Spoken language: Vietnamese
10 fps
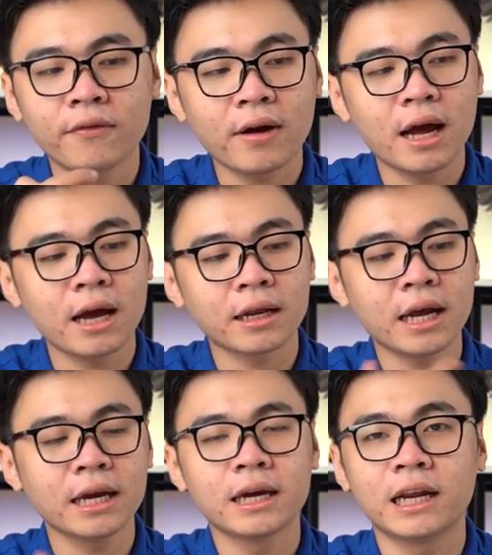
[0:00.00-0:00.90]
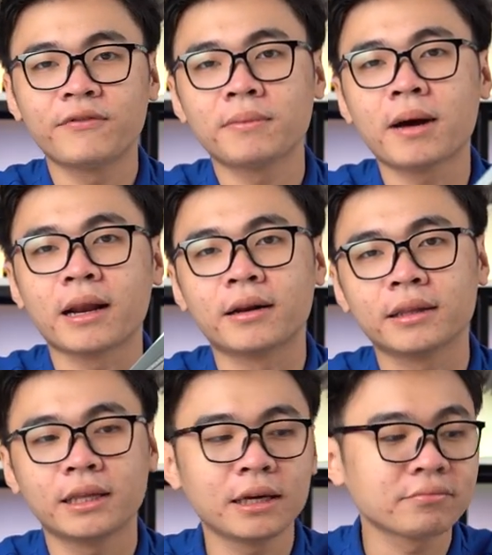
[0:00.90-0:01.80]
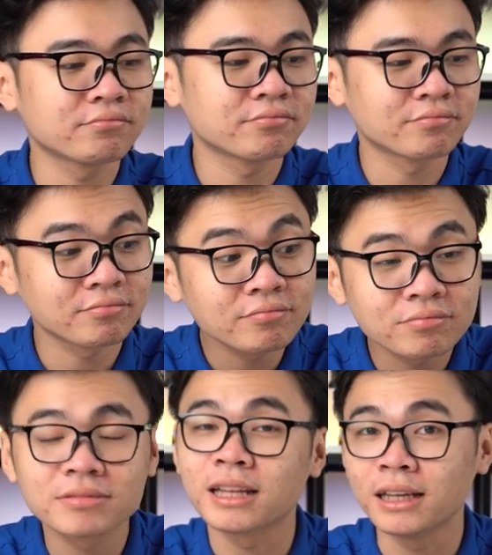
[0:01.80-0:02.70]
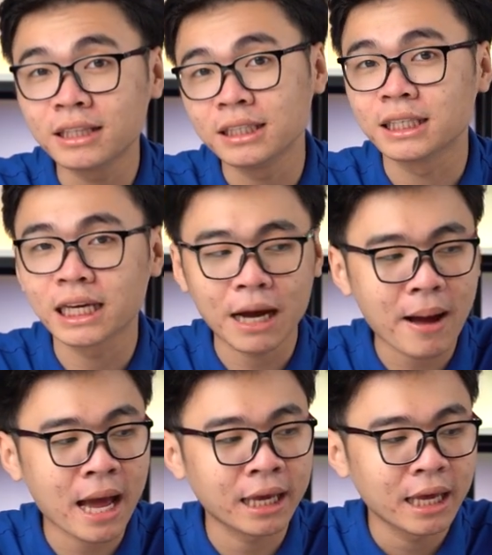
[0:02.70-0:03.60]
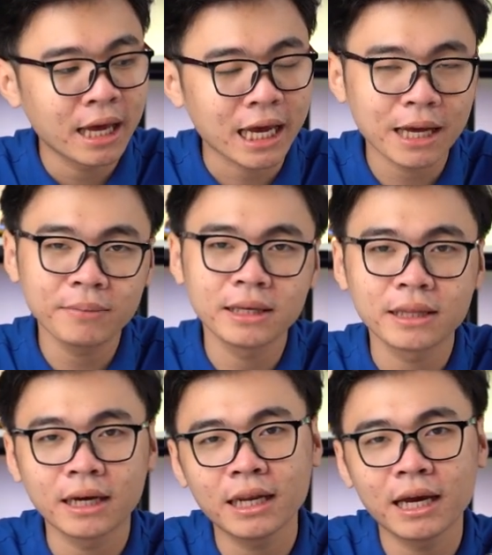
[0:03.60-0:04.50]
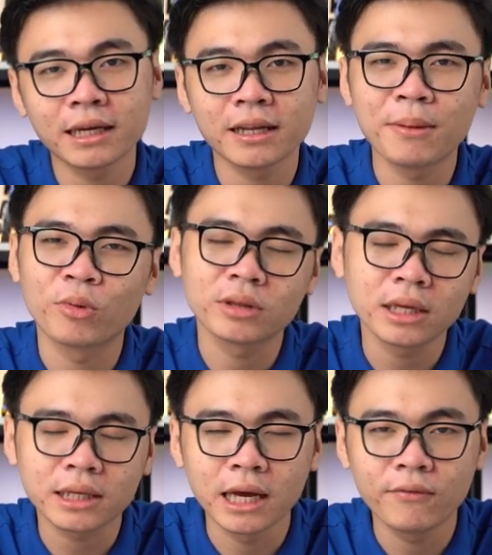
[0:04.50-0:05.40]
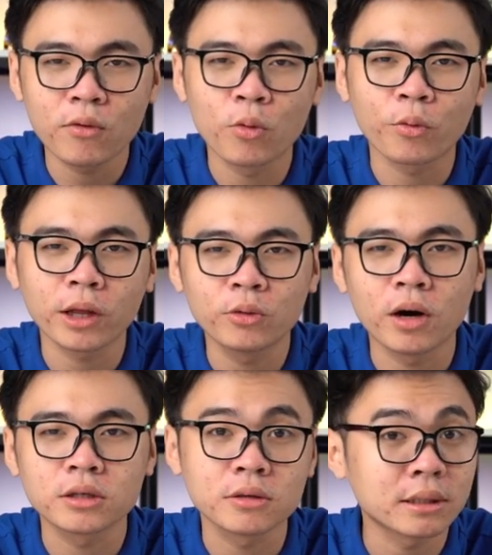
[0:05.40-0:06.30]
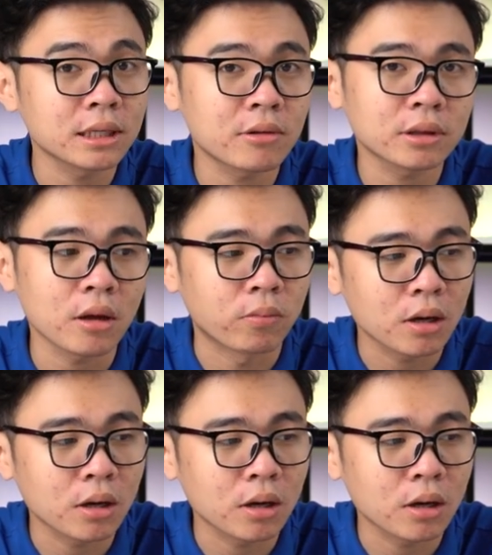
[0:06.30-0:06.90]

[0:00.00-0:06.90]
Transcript: và đây là phiên bản RTX tới từ Gigabyte anh em nhìn thấy đây đây là một thiết kế vô cùng quen thuộc chúng ta sẽ có tổng